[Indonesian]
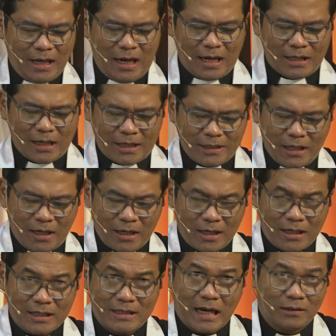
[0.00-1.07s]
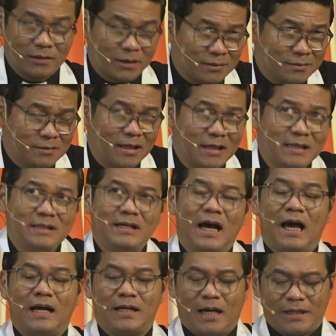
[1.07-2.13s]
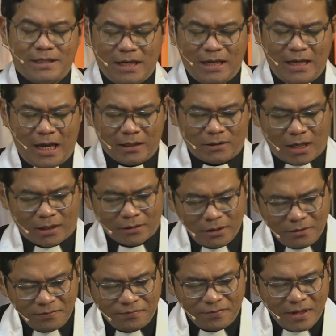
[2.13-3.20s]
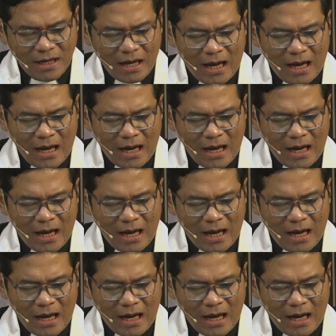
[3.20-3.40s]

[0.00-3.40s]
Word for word: anak yang ganteng, anak yang atraktif,